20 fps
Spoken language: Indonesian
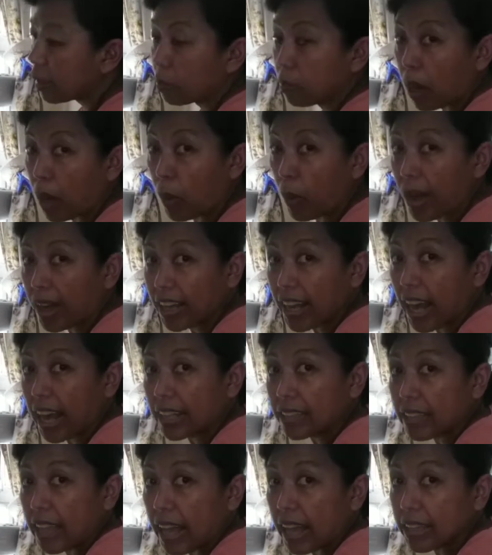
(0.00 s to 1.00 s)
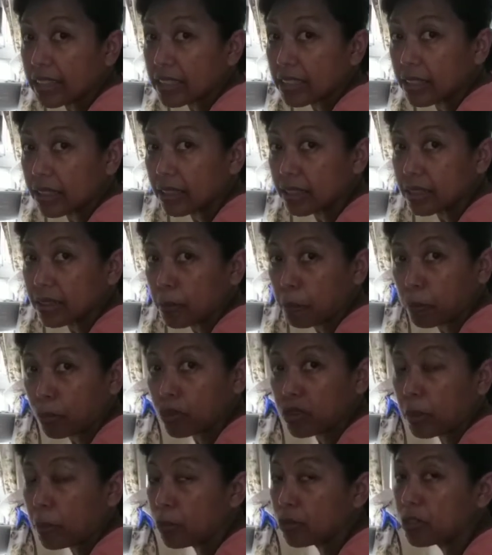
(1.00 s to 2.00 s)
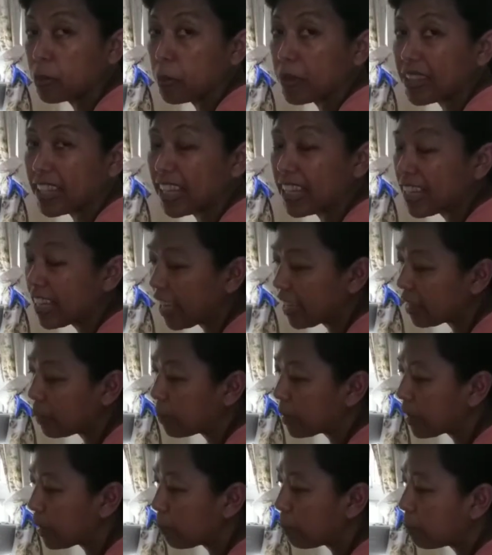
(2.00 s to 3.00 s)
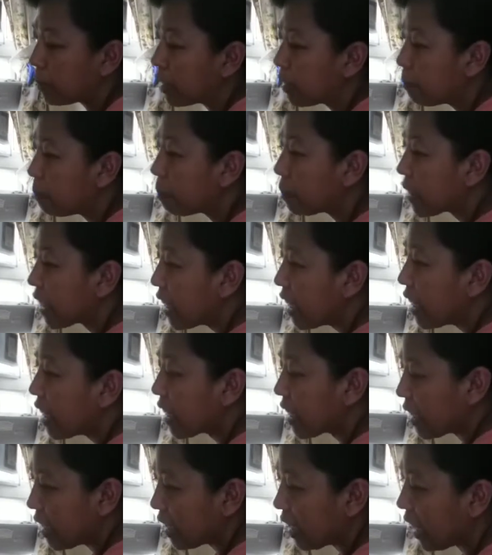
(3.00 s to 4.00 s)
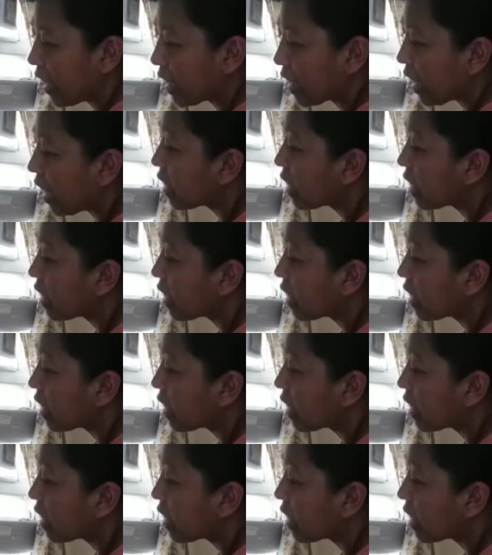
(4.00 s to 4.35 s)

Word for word: bawah ke atas tepuk-tepuk seperti ini ya teman-teman kira-kira